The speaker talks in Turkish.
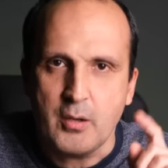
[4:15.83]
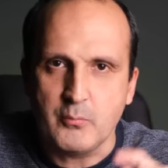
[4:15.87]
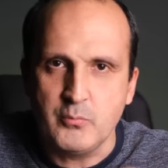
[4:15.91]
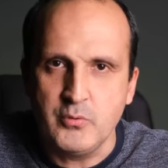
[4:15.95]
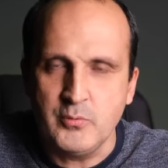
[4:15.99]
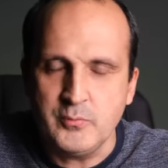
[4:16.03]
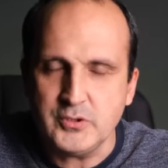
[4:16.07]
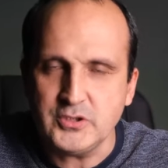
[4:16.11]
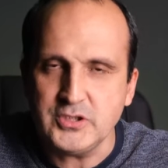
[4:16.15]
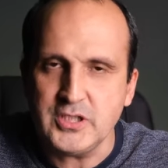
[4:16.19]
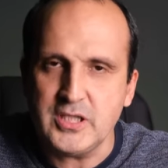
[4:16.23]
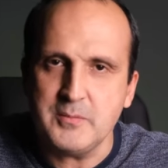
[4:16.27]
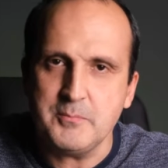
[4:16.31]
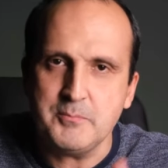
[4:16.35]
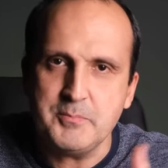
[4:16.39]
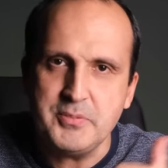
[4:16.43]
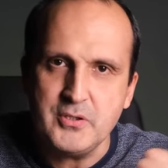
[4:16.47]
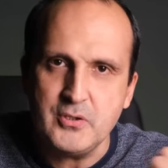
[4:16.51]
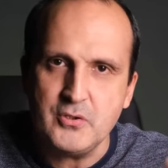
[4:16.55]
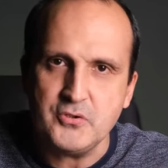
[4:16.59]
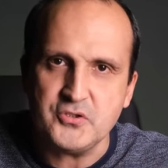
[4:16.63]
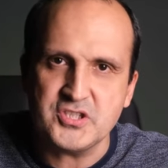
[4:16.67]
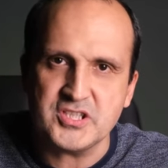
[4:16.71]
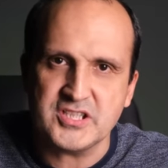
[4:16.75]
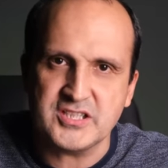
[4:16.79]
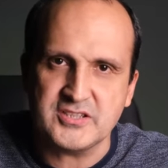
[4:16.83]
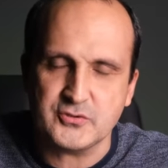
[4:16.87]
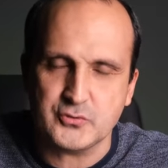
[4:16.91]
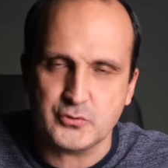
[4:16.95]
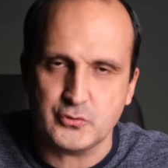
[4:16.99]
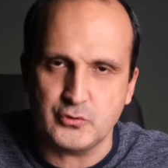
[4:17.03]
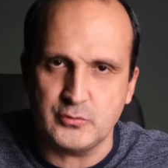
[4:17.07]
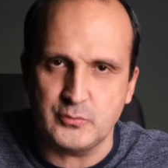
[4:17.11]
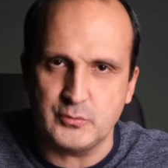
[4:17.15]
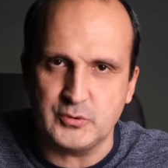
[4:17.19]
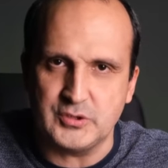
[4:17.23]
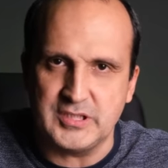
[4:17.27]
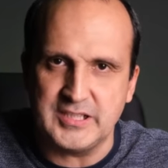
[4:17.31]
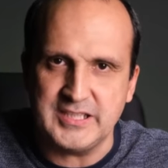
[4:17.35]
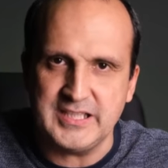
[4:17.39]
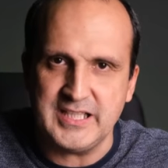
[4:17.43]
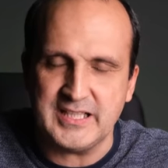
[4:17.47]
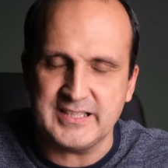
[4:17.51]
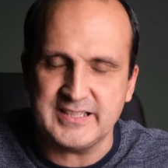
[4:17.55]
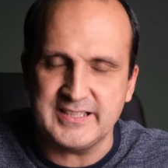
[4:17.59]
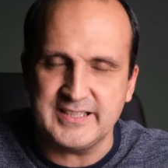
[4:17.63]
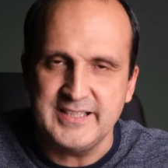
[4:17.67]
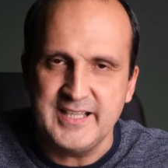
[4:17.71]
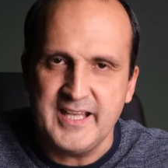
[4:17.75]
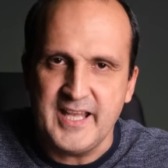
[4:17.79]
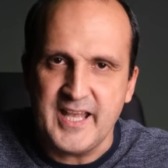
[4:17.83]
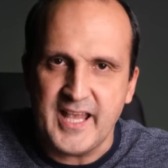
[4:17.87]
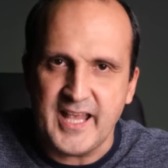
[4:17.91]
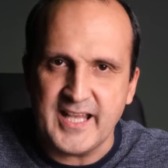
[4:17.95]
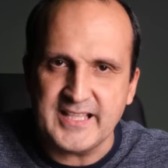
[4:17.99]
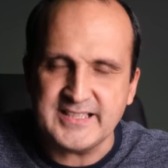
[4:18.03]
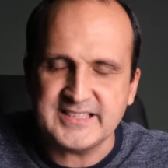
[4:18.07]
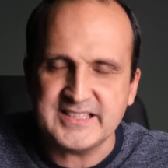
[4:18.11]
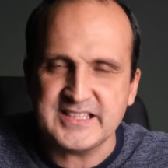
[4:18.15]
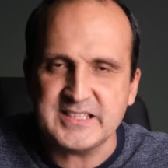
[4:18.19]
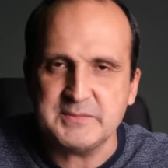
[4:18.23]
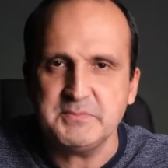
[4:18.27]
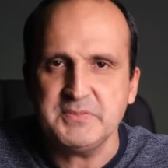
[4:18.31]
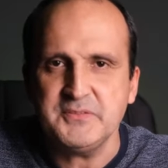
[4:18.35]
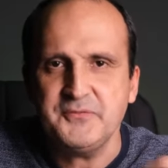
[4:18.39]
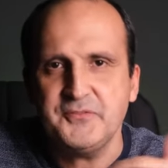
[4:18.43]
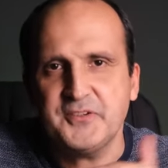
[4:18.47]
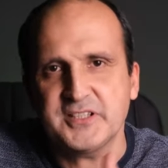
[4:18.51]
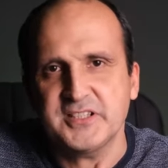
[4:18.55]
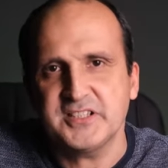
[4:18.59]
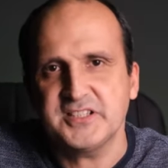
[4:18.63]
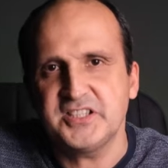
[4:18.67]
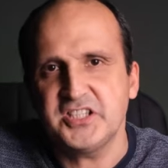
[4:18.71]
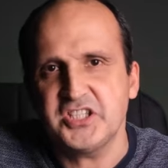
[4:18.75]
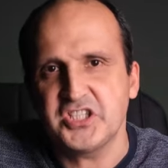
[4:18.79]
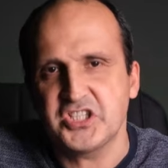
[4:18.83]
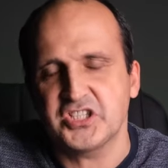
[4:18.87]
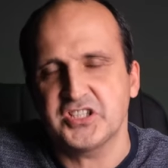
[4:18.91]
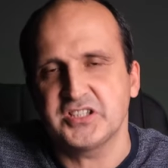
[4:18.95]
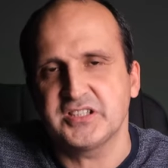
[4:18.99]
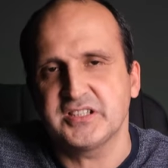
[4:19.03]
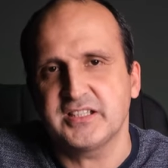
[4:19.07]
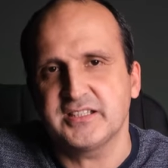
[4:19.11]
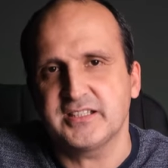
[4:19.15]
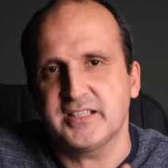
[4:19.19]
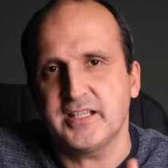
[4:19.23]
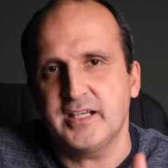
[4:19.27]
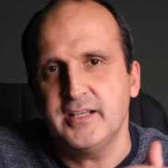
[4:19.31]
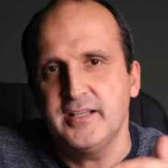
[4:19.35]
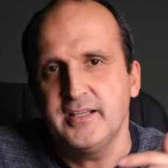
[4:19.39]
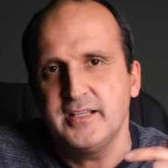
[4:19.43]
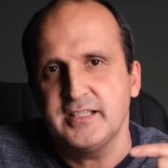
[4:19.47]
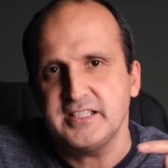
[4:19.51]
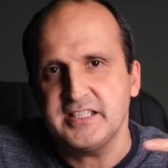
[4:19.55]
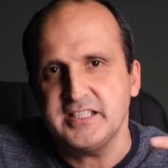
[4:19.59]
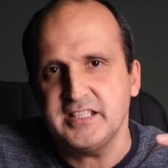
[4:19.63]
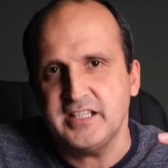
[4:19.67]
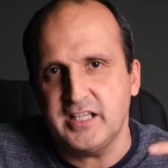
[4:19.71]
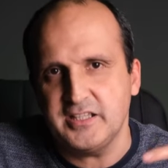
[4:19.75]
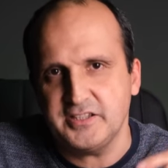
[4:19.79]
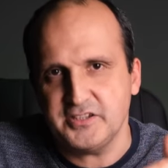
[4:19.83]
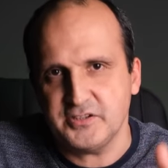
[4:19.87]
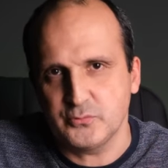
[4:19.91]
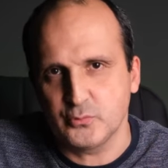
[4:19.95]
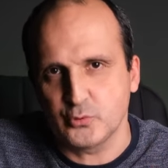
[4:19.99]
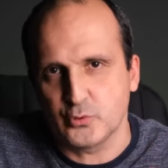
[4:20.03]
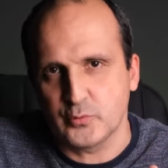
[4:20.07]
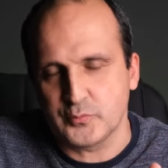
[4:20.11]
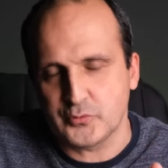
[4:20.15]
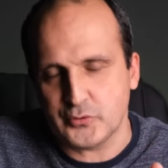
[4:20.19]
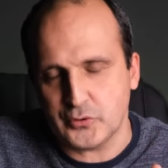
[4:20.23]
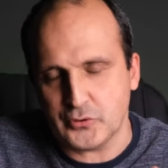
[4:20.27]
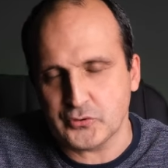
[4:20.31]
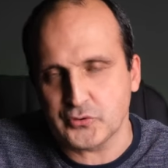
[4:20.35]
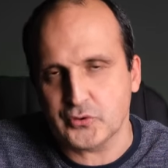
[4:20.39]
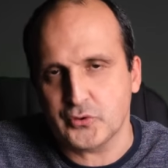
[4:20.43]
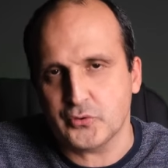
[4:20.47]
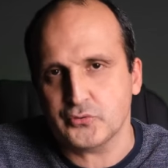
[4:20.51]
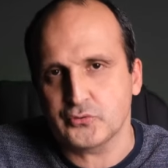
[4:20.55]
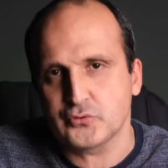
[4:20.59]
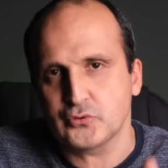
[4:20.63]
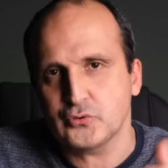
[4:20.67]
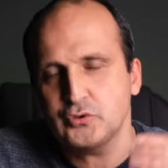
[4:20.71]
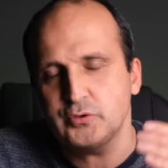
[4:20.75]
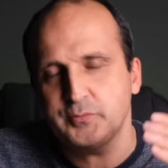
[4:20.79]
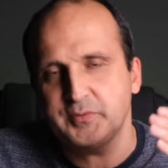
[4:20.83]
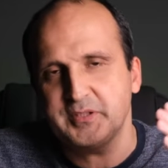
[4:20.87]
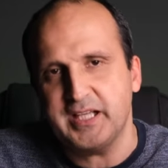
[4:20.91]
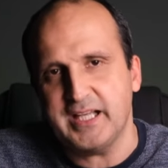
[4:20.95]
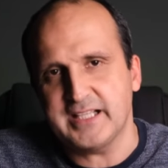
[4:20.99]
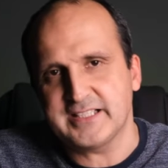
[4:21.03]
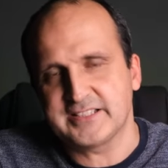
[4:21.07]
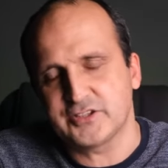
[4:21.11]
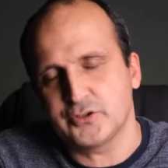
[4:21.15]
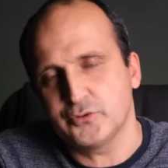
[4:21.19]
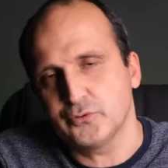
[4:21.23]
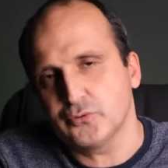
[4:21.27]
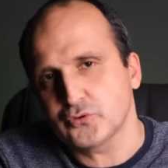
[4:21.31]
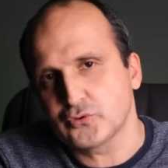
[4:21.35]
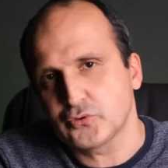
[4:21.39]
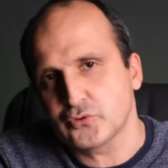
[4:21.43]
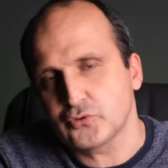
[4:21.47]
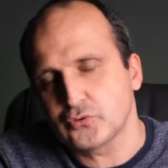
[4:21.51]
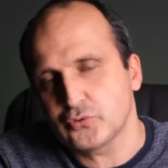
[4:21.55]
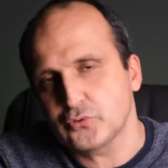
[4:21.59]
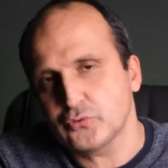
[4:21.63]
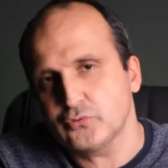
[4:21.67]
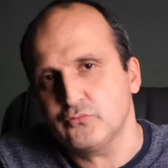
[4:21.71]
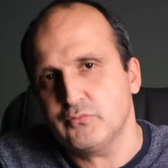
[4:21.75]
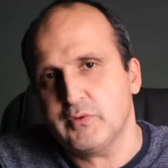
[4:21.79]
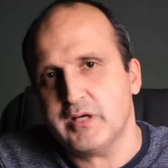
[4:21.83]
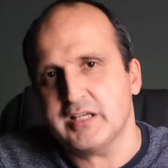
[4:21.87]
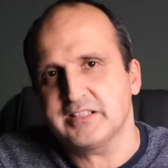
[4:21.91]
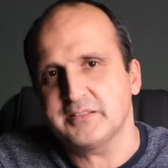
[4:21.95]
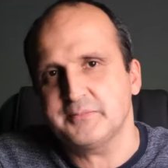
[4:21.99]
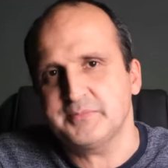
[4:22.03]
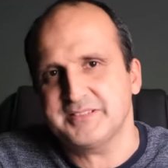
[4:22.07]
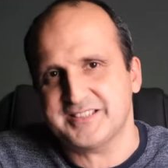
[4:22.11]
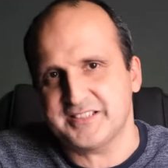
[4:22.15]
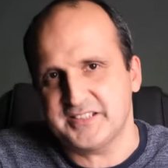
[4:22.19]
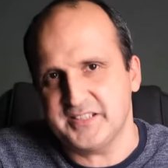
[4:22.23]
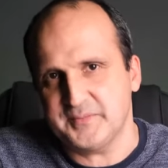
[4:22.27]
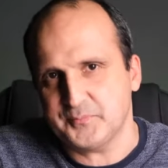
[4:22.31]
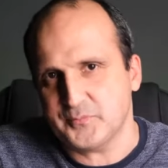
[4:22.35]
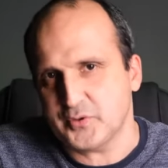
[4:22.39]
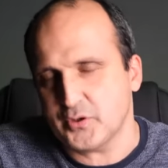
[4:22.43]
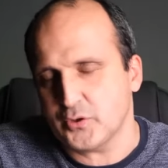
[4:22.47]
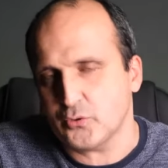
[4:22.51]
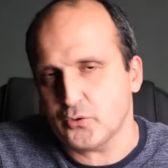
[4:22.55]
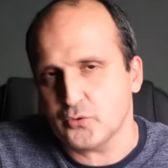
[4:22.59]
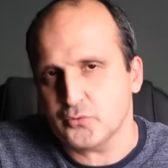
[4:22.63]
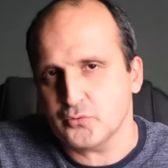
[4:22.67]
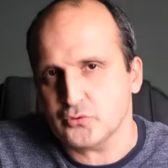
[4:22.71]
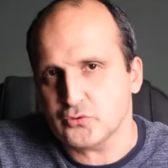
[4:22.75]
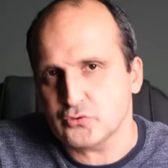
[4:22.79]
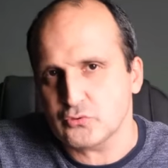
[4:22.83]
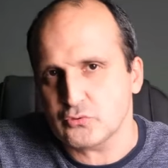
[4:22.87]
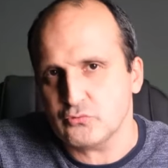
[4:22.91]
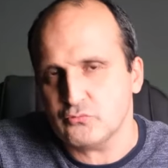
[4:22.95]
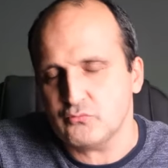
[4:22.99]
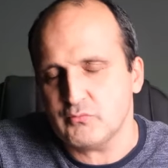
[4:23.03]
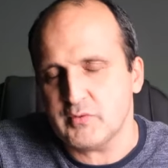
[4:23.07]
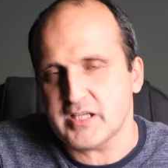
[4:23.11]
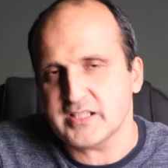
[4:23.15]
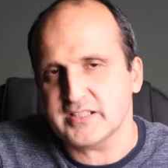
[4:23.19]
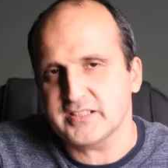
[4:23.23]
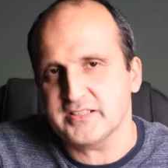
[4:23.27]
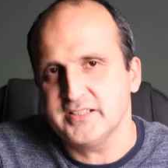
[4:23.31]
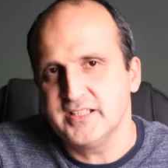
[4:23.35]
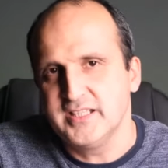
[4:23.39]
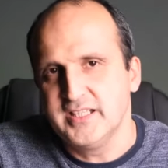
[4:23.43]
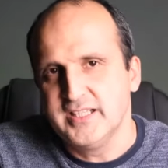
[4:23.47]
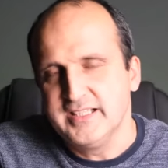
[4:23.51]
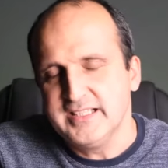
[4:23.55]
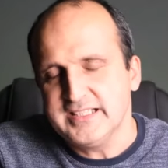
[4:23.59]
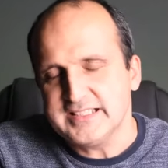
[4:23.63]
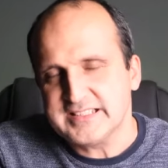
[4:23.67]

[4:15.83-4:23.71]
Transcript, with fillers: Bu modelin bir önceki sürümünde yani S20 Fan Edition'da da yine aynı durum söz konusuydu. Bir Exynos'lu sürüm vardı, bir Snapdragon'lu sürüm vardı.